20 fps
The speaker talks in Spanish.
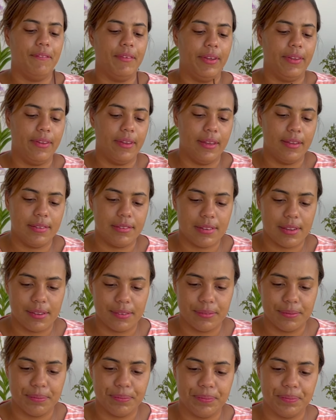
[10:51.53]
belleza.
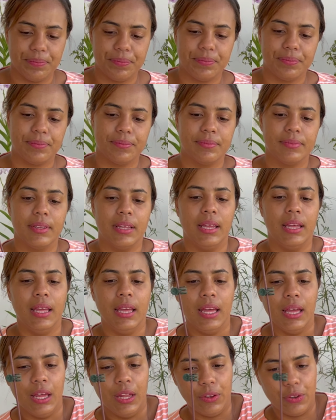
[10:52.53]

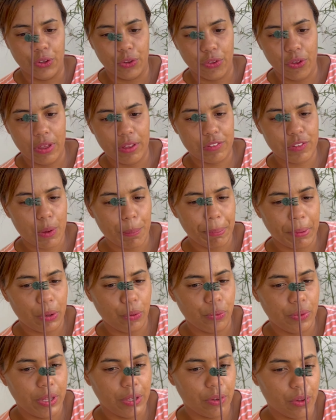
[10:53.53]
Todo esto
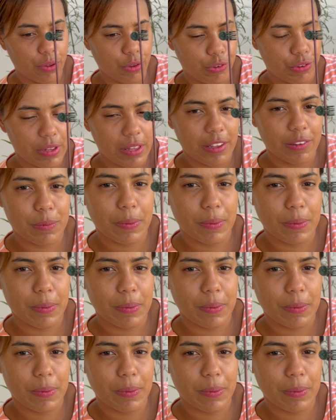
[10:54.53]
peludito que ustedes